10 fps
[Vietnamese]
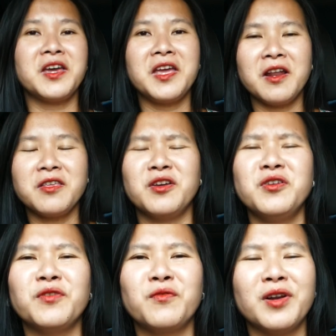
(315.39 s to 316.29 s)
kia đó
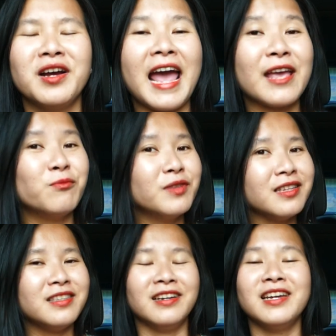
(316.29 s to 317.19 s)
những người phụ nữ ai cũng thích
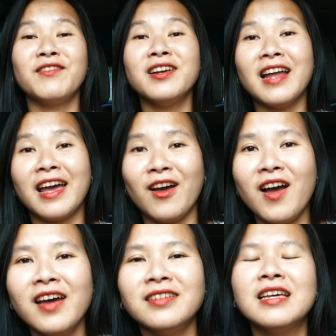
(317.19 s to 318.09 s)
những cái vấn đề đó
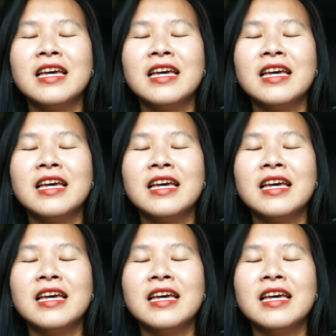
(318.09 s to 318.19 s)
hết